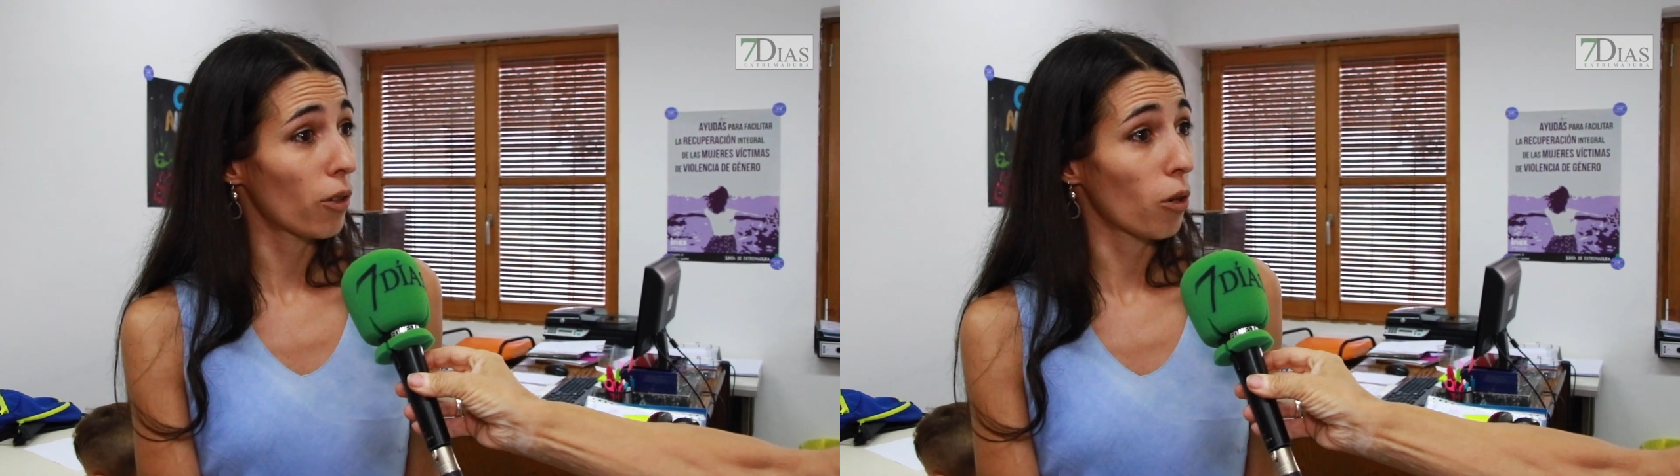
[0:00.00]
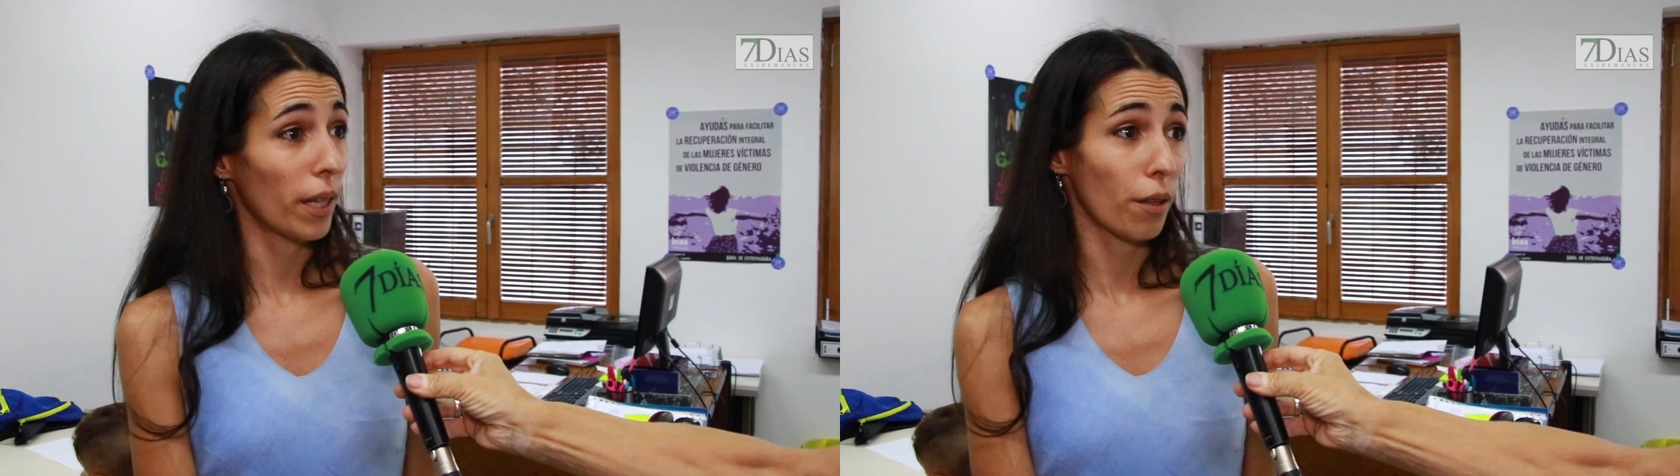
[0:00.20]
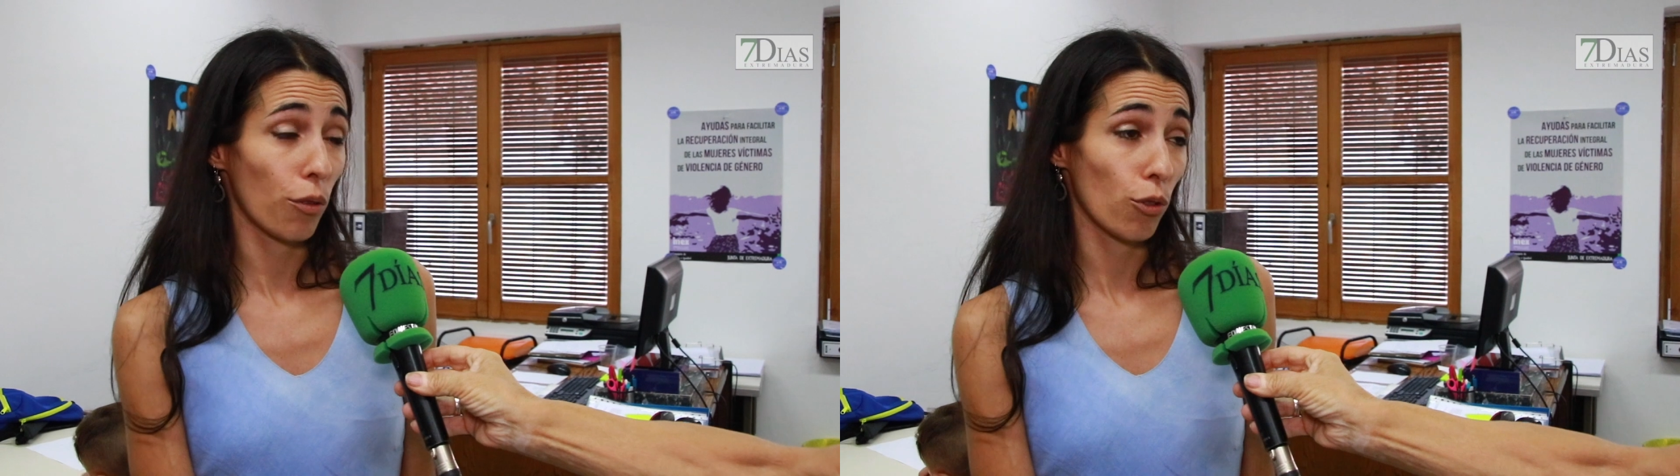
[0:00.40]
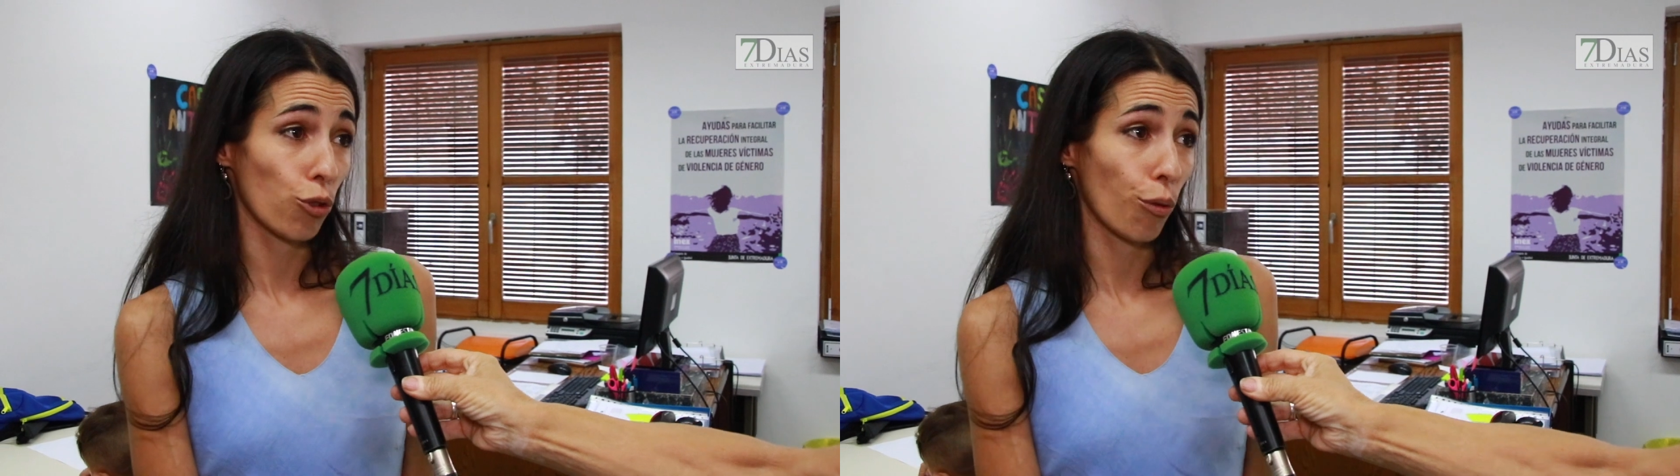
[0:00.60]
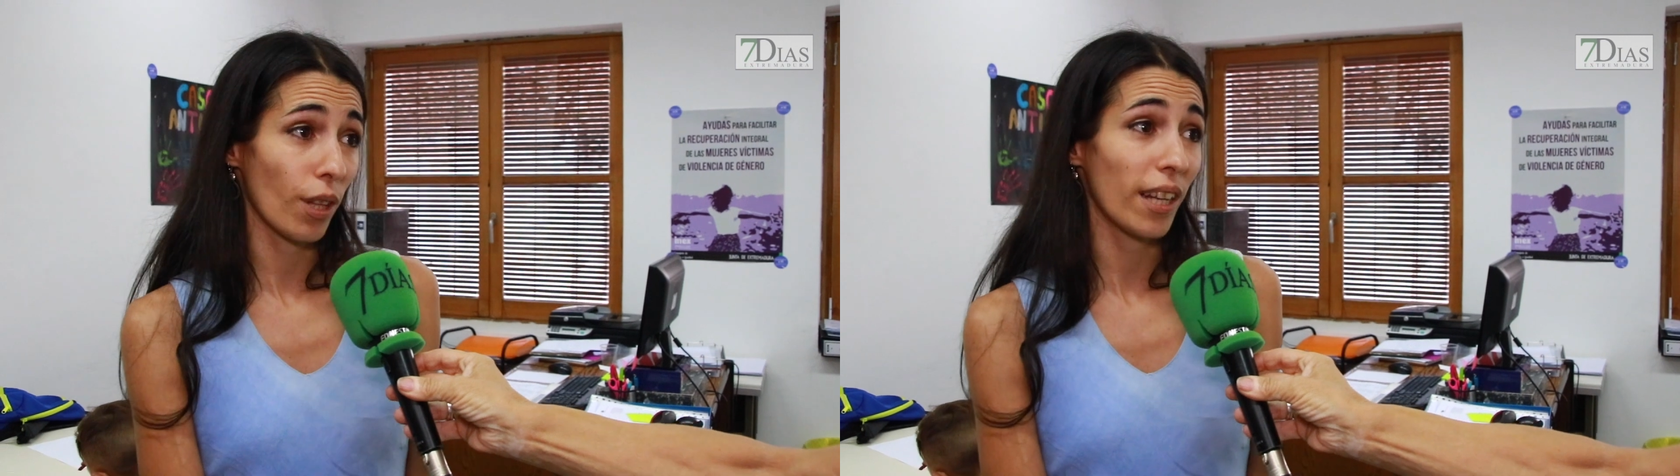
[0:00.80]
normalización
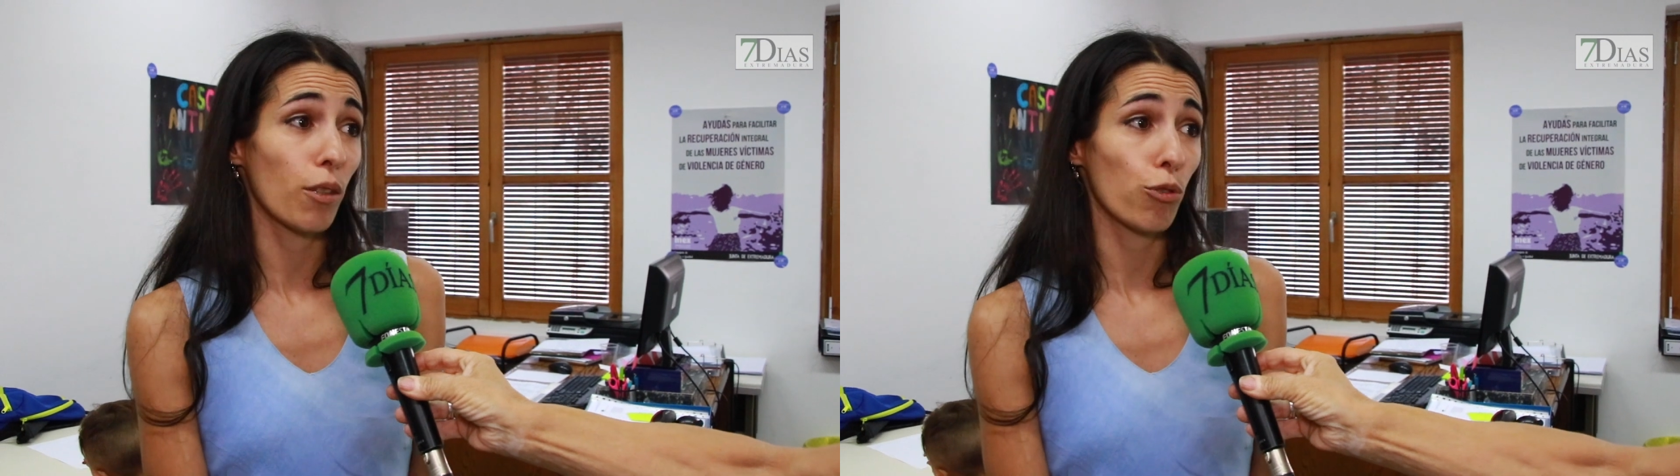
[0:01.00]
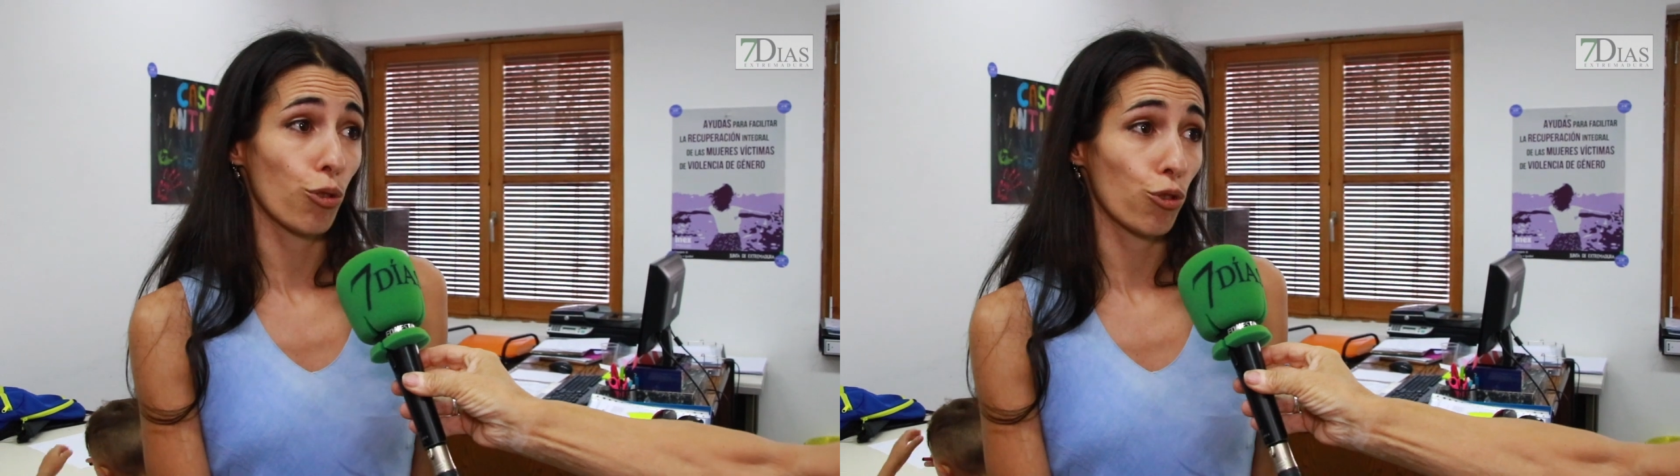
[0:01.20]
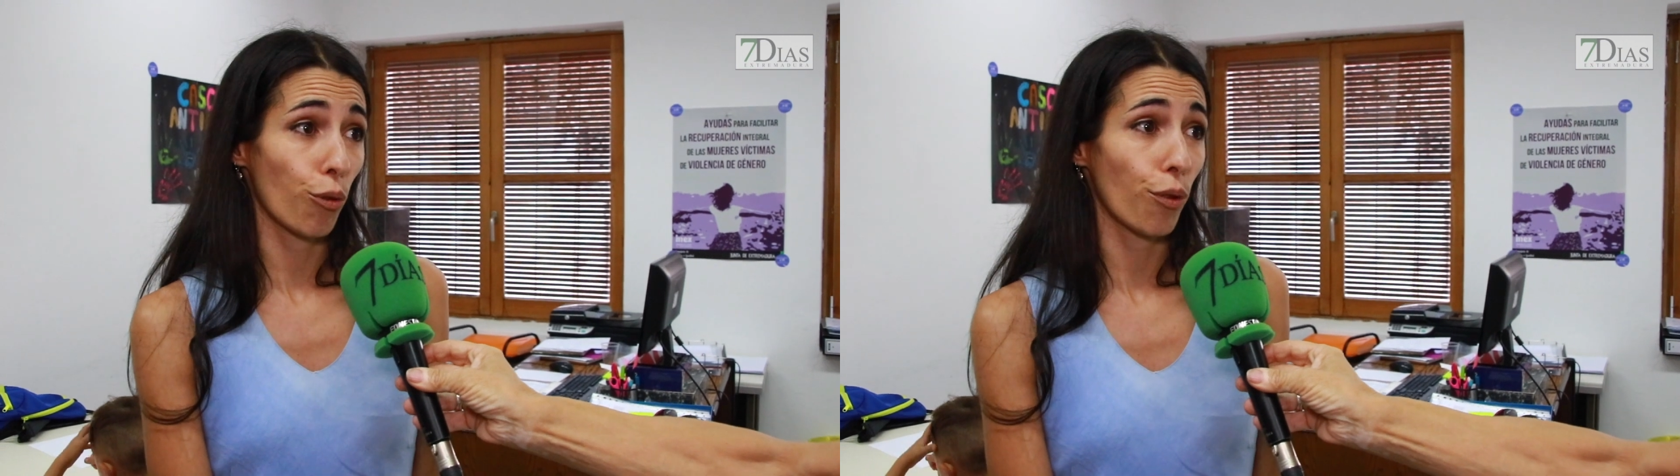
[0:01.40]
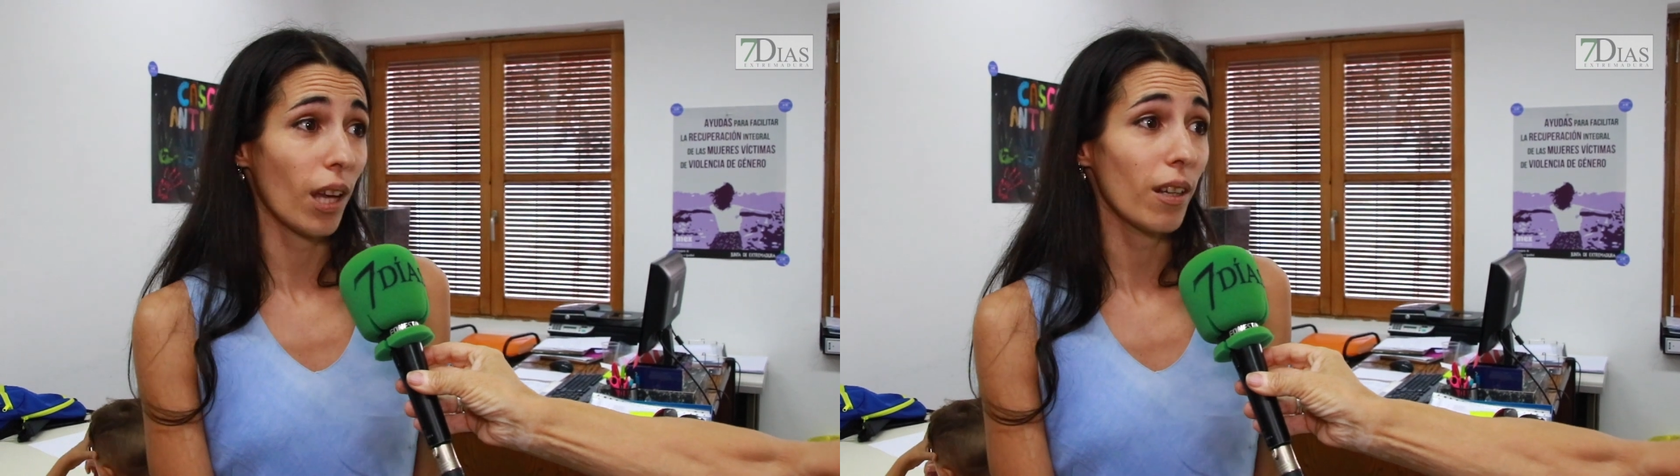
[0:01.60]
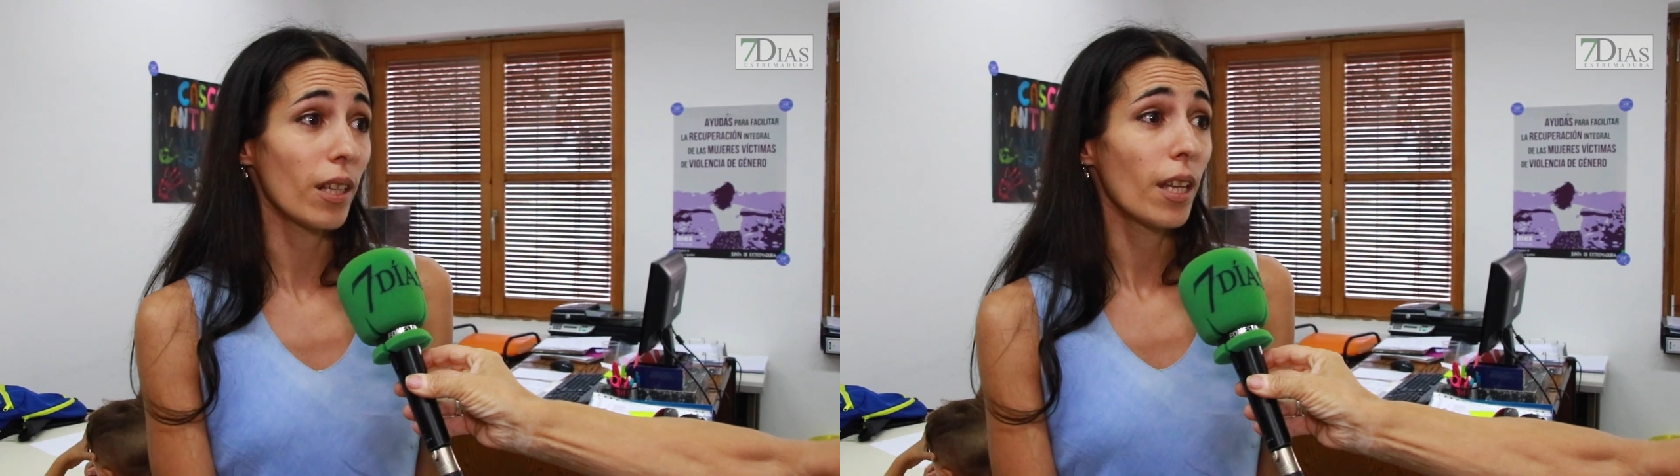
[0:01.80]
social e inclusión
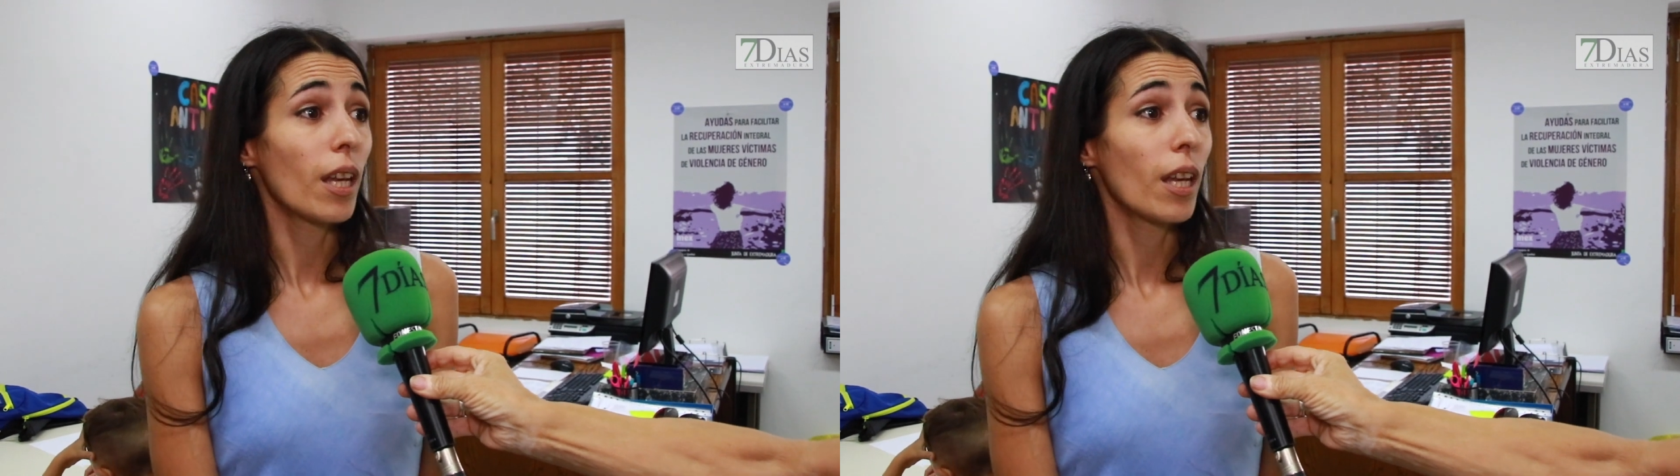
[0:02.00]
social,